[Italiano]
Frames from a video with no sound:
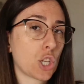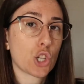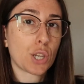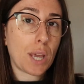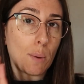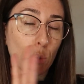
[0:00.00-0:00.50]
e
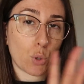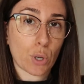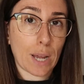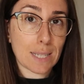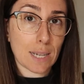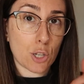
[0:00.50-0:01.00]
cerchiamo di
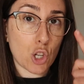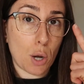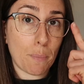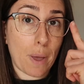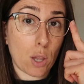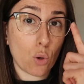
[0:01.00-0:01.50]
organizzarci
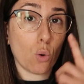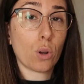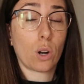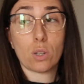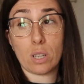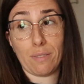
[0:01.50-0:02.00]
al meglio.
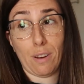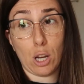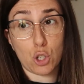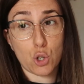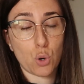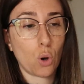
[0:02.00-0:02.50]
Ora cosa
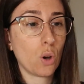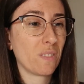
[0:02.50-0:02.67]
faccio?